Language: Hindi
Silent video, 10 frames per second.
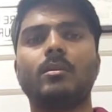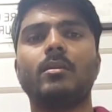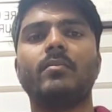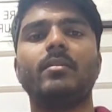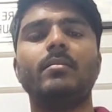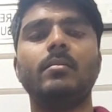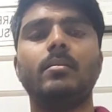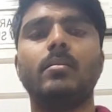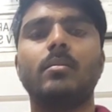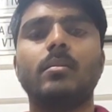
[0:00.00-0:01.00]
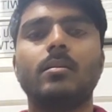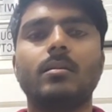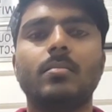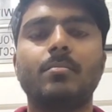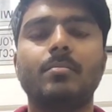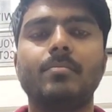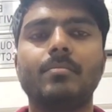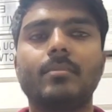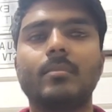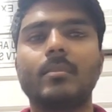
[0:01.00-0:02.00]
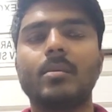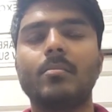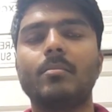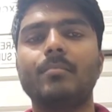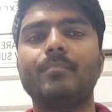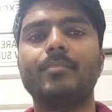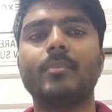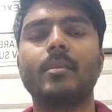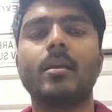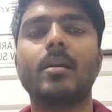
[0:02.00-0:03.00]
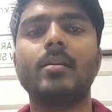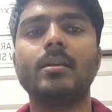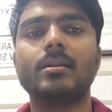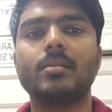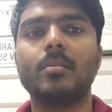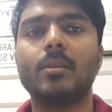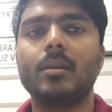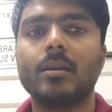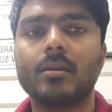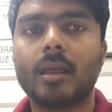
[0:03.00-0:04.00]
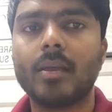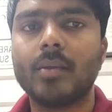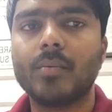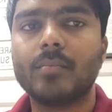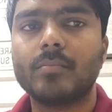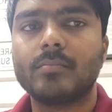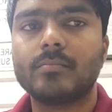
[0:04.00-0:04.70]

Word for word: ओके फ्रेंड अब हम अगले टीजर में मिलेंगे थैंक यू